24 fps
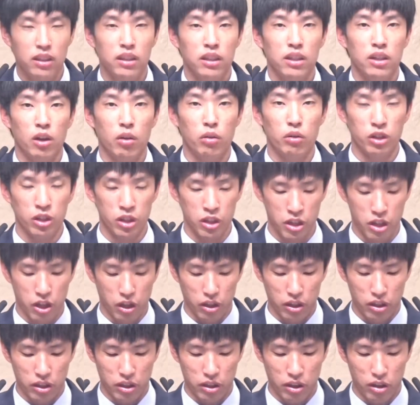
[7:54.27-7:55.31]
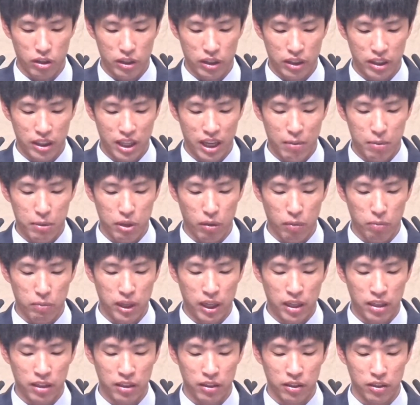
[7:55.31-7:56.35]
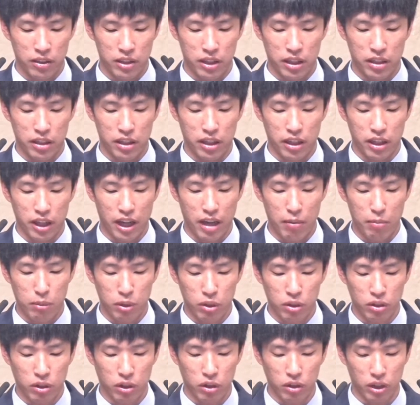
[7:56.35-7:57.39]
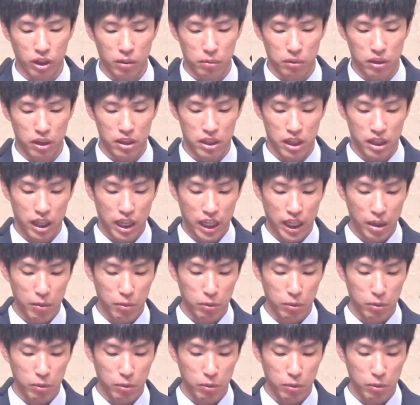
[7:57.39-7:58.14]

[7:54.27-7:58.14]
우리는 여기서 응답이 없다는 것에 대해 한 번 더 깊게 생각해